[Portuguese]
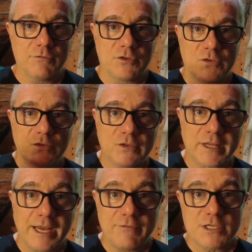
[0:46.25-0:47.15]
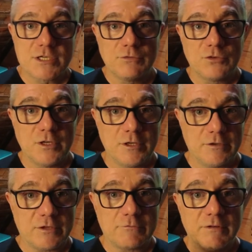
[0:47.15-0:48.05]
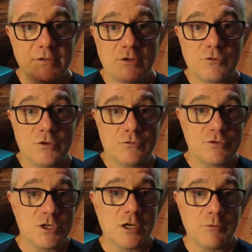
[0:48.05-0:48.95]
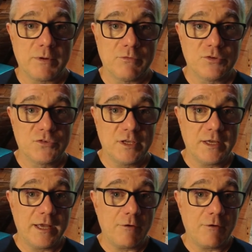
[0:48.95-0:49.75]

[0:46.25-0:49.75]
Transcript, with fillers: Você se inscreve, ativa o sininho, as atualizações vão chegando para você.